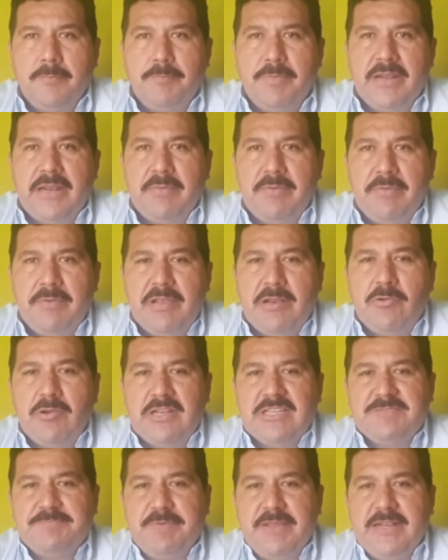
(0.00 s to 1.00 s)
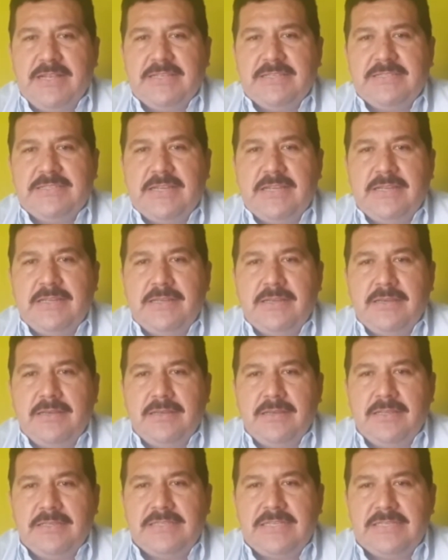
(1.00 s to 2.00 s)
Para vivir con esperanza
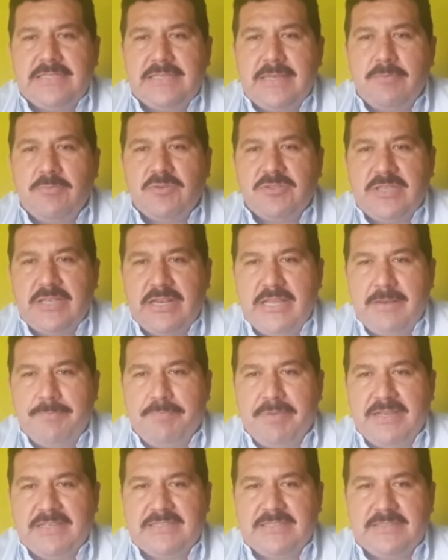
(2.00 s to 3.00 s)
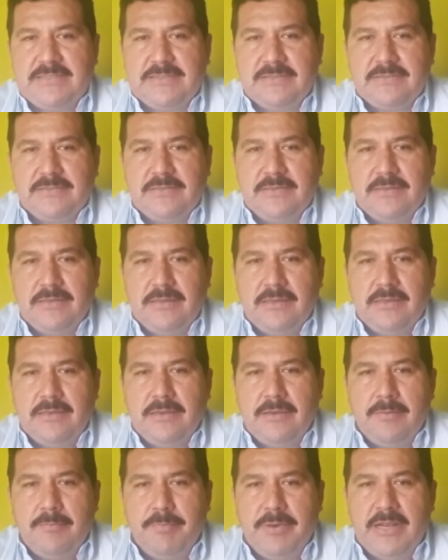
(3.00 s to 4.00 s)
necesitamos tener paz.
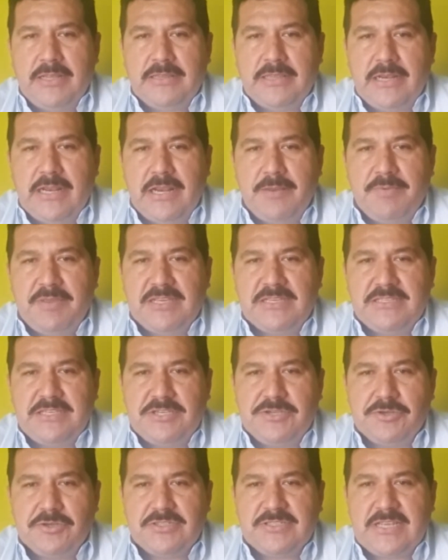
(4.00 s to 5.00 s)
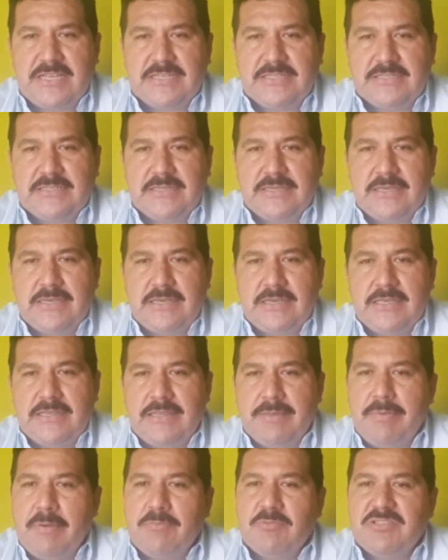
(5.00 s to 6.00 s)
Para tener vidas dichosas
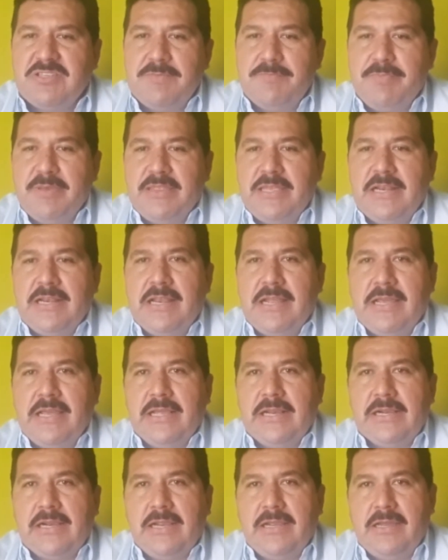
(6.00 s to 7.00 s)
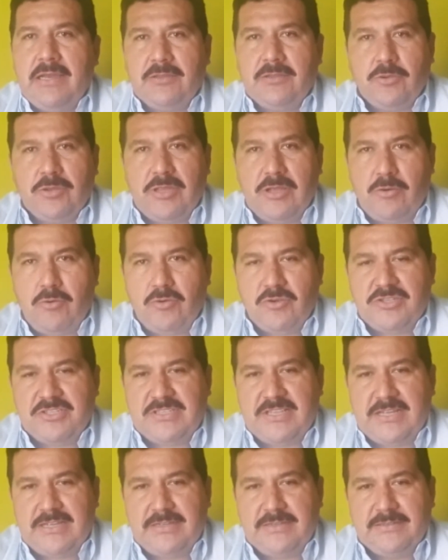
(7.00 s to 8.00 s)
debemos impedir la guerra a toda
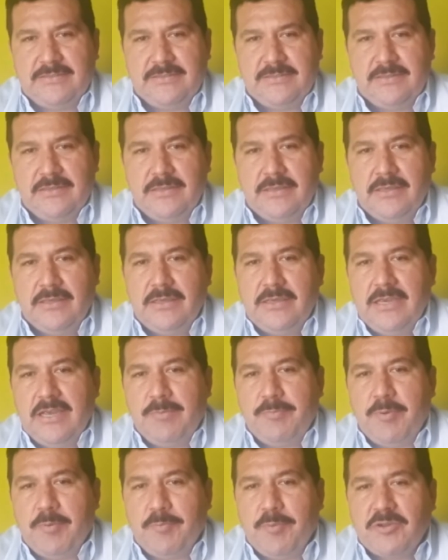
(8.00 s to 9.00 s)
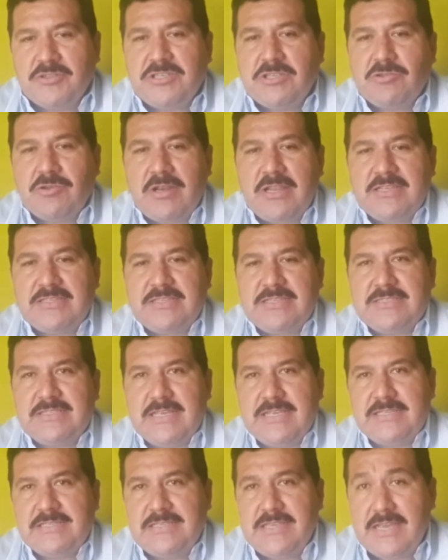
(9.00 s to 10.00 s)
costa. El propósito de la
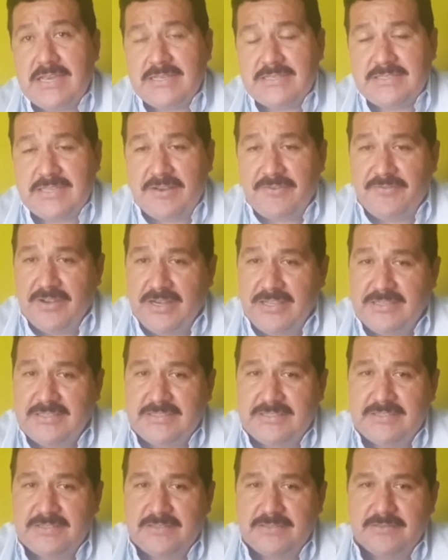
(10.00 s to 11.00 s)
existencia es ser feliz.